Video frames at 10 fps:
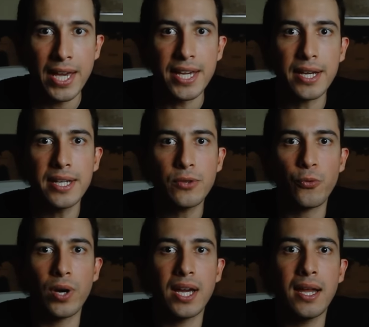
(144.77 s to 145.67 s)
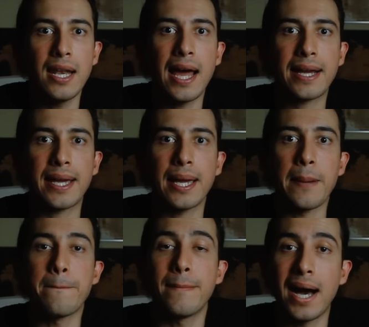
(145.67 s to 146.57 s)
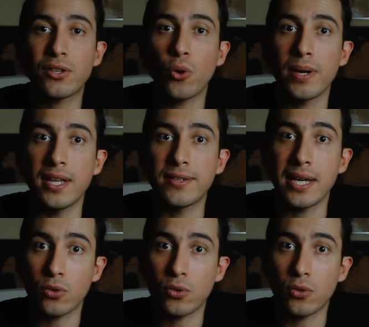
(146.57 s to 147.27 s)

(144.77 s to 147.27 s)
Ingrid fue la que más obedecía